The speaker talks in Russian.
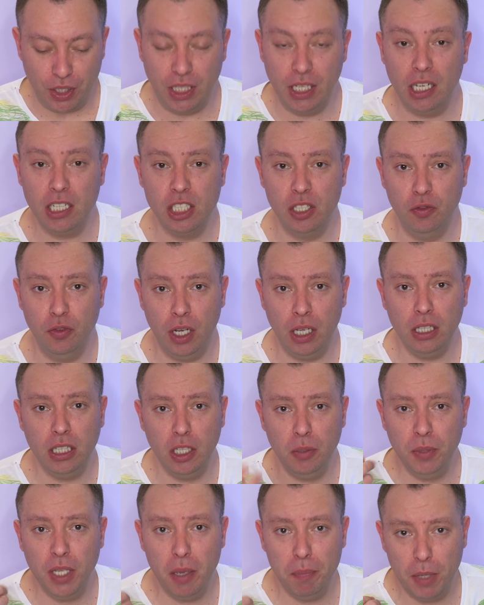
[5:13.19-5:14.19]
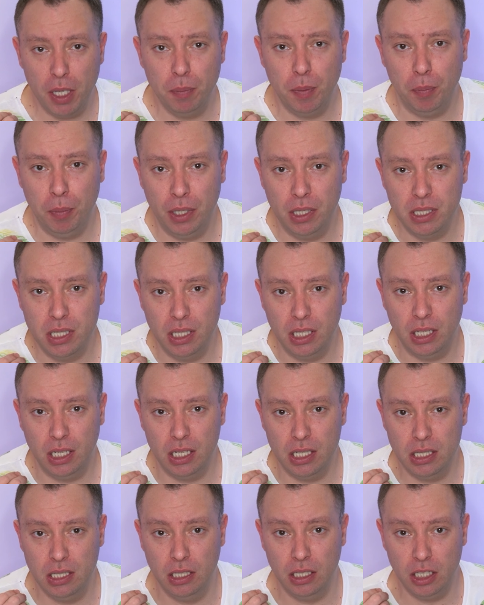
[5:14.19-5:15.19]
Я жевал, и мне опять попалась эта
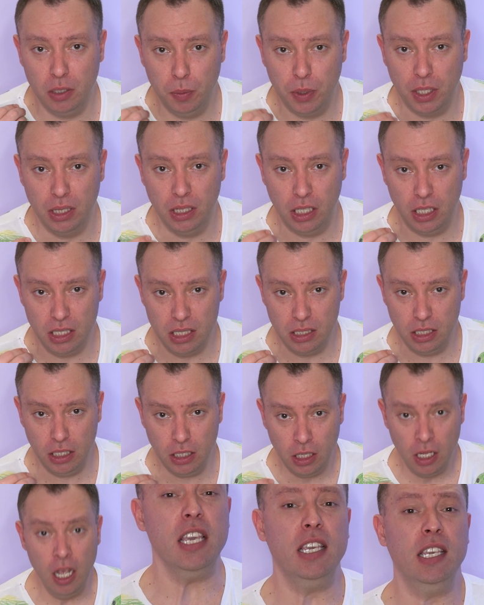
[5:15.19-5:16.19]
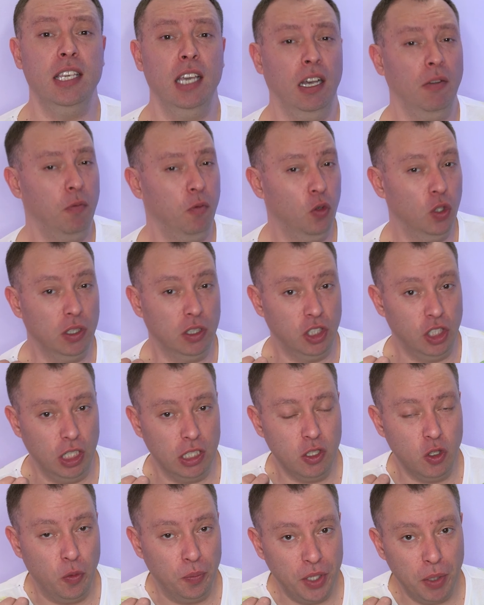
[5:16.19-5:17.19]
красная рыбка на язык, и я я вот,
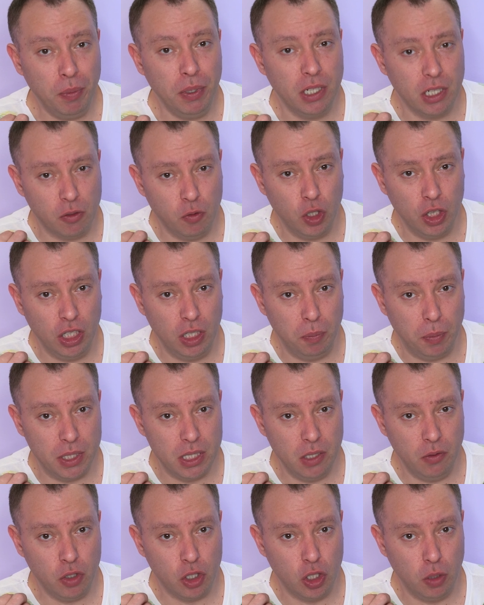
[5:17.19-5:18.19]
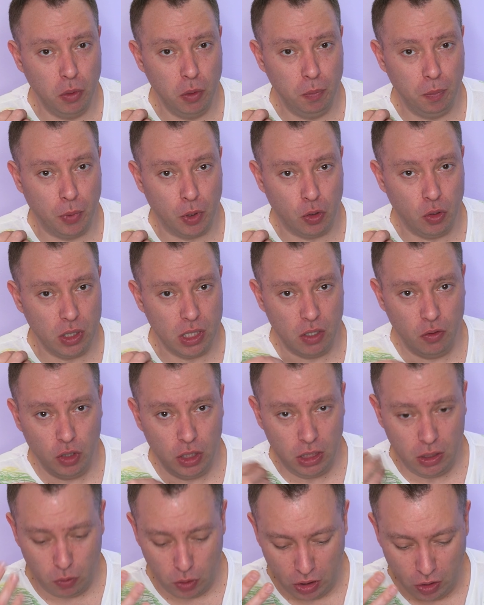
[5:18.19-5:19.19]
честно, у меня были рвотные позывы, чтобы просто вот
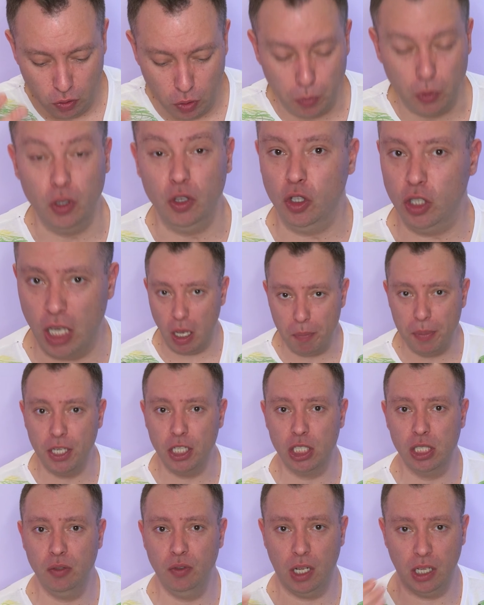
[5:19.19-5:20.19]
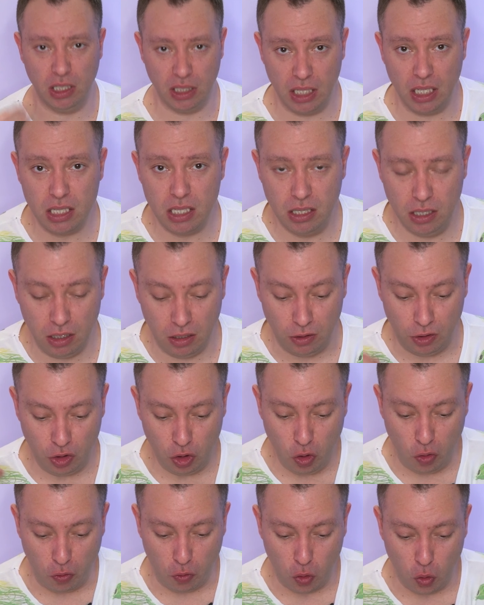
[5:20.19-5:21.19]
это вот не выпл... Я переживал, я съел.
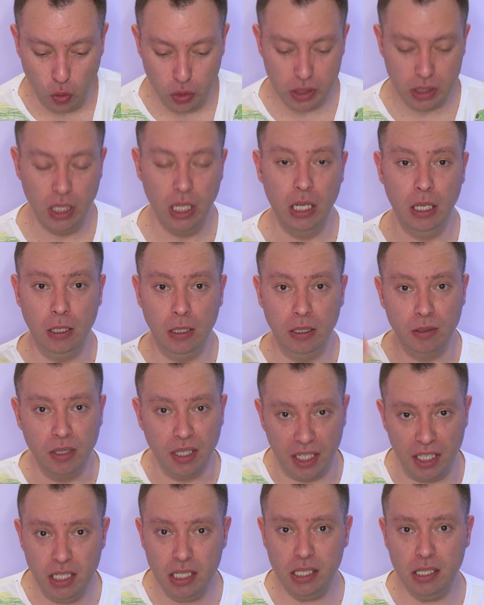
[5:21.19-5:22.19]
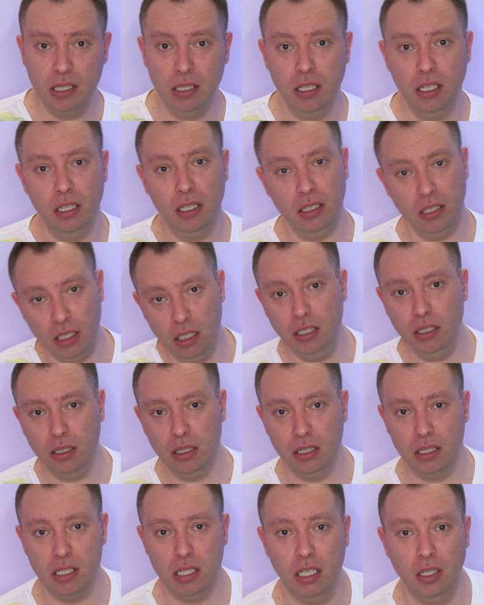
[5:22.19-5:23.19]
Но вкус, рис и,
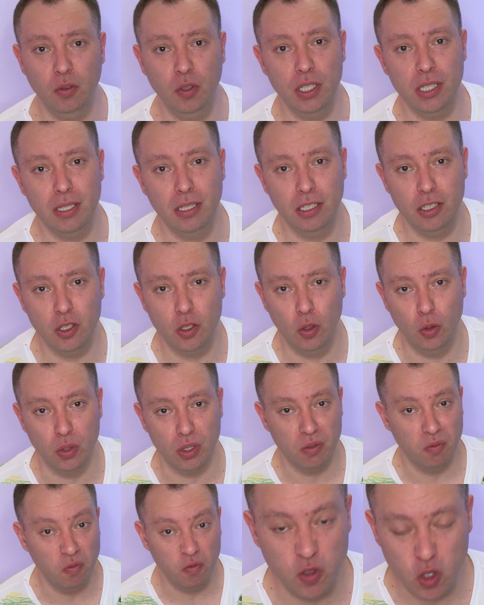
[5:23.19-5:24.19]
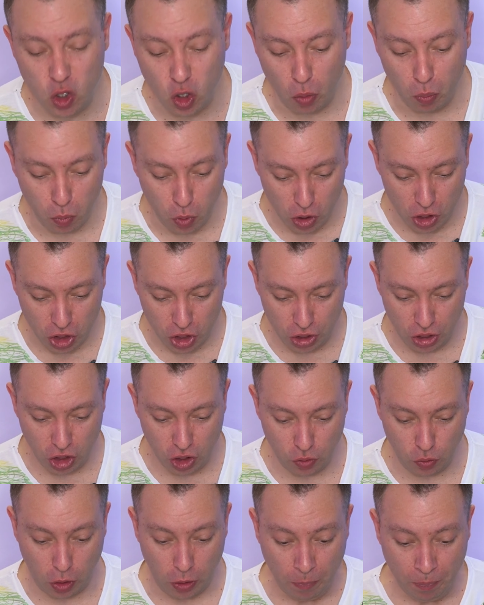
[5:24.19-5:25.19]
э, соответственно, соус. Все, больше
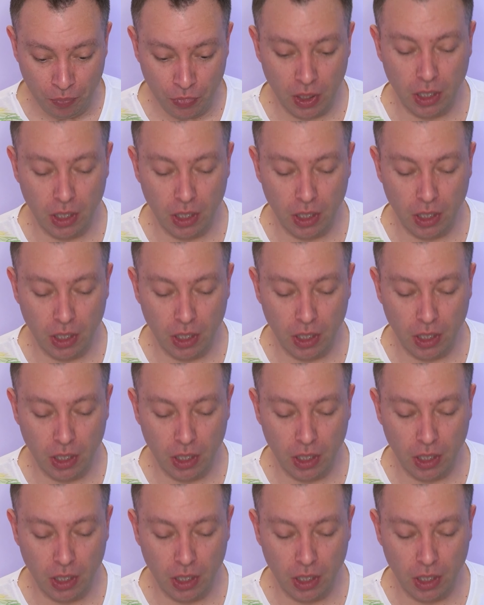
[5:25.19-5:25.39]
ничего.